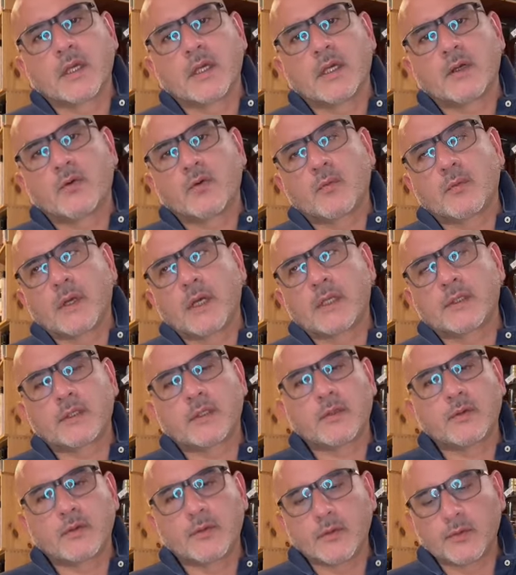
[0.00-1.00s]
agrumate
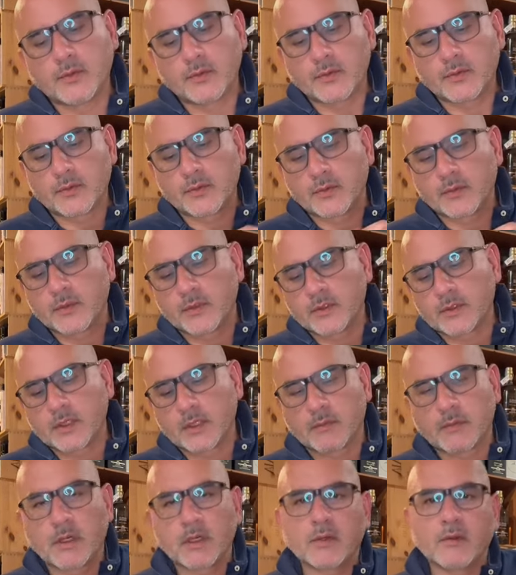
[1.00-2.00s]
dello yuzu
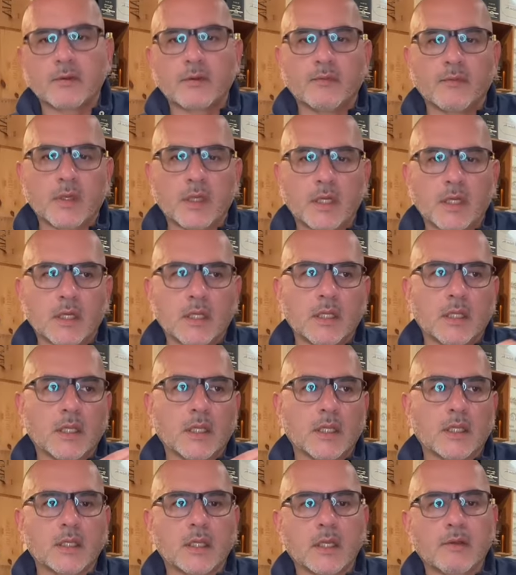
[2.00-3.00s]
insieme alle note verdi
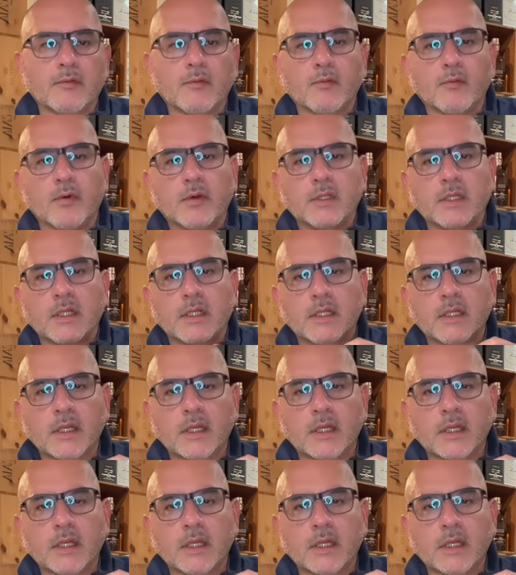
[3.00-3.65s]
che derivano un po' dal